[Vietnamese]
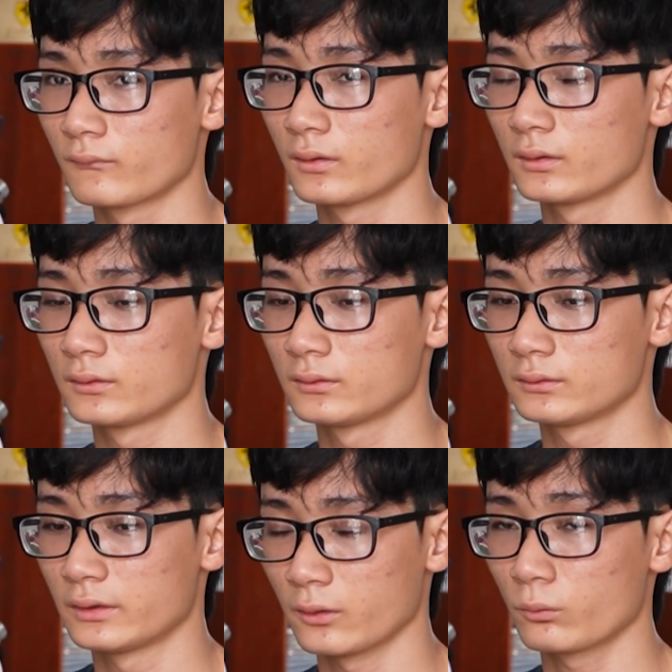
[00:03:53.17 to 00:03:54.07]
à,
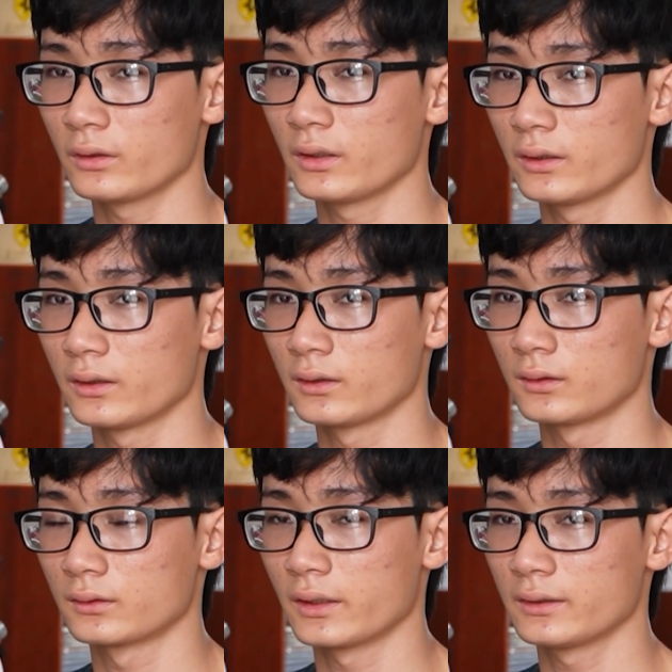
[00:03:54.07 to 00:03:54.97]
sẽ quay về à,
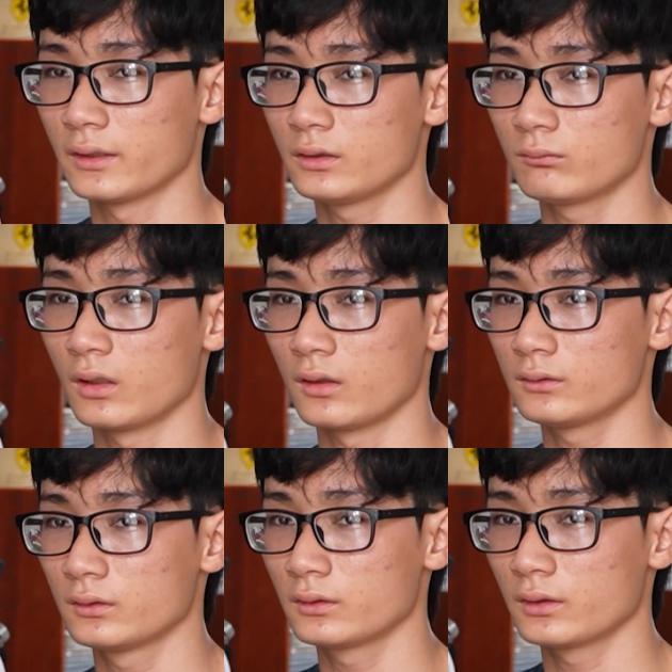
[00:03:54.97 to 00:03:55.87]
đây giúp đỡ
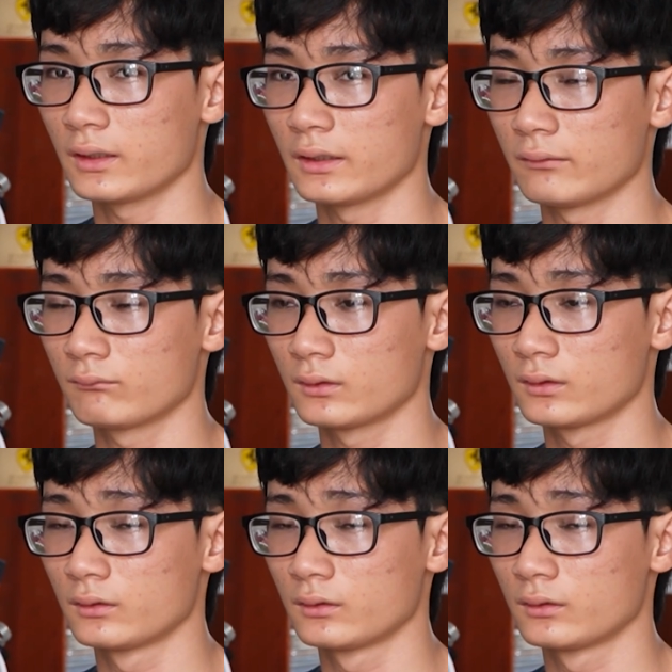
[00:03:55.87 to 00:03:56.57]
những anh em